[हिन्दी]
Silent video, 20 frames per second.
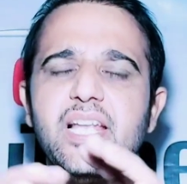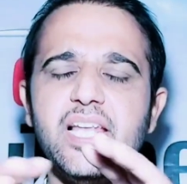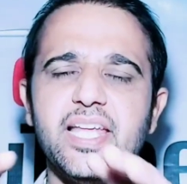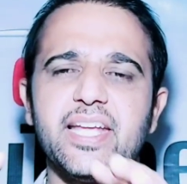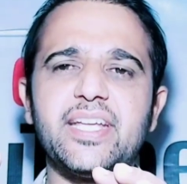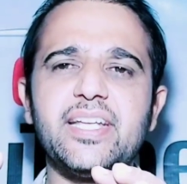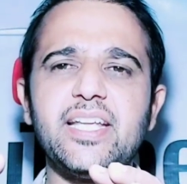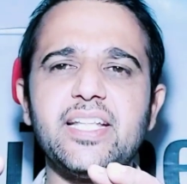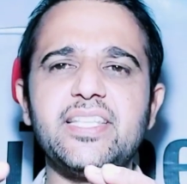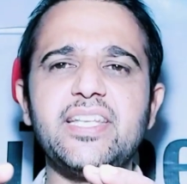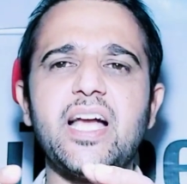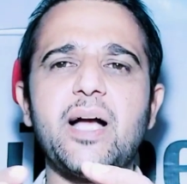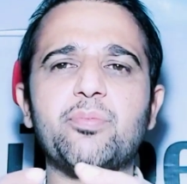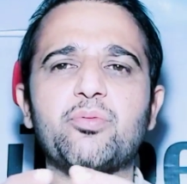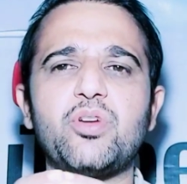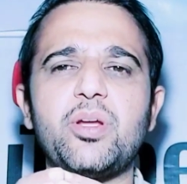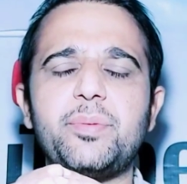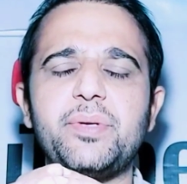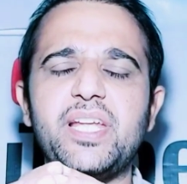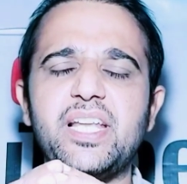लेकिन यदि
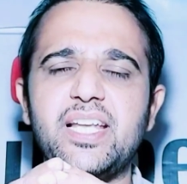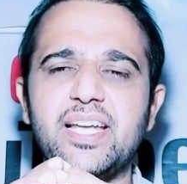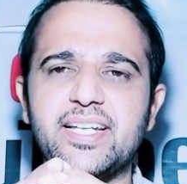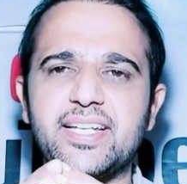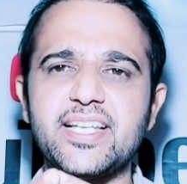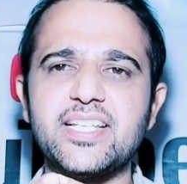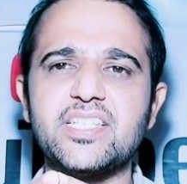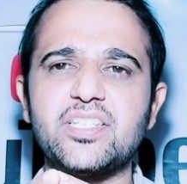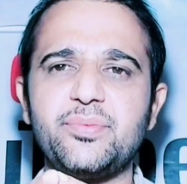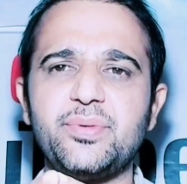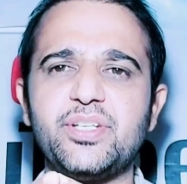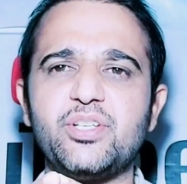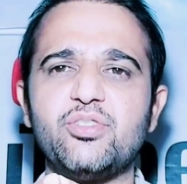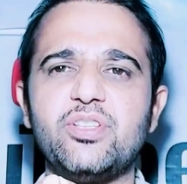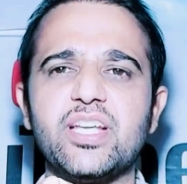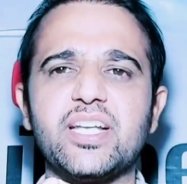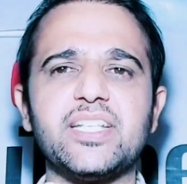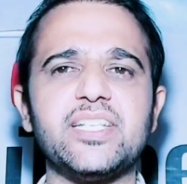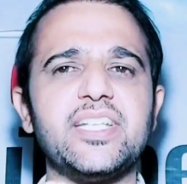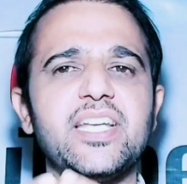आपको अभी ये लेटेस्ट वीडियो
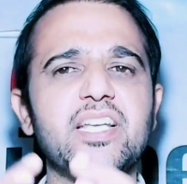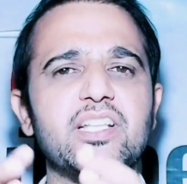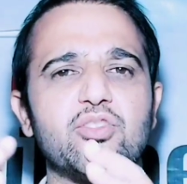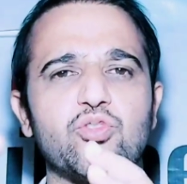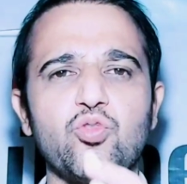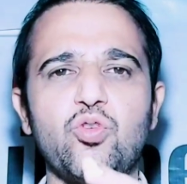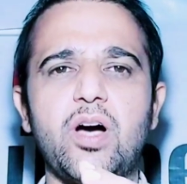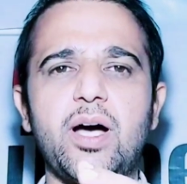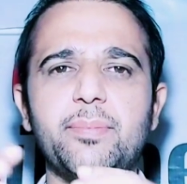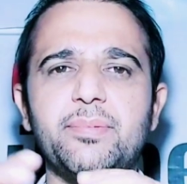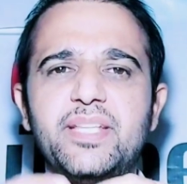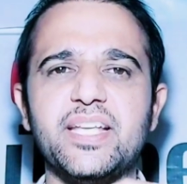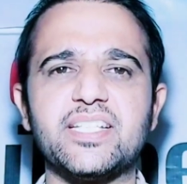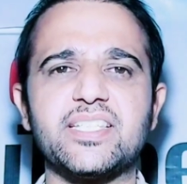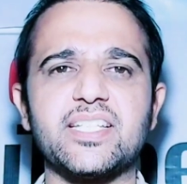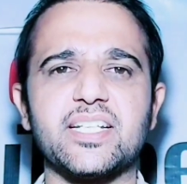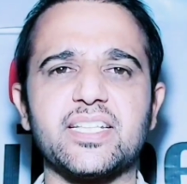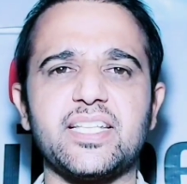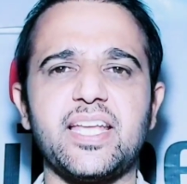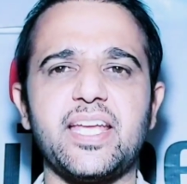देखनी है तो आप दे
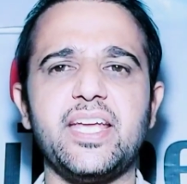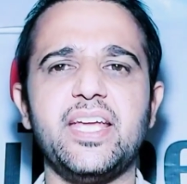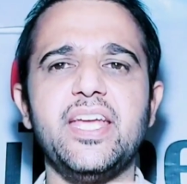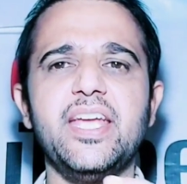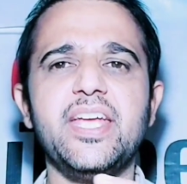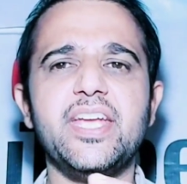सकते हैं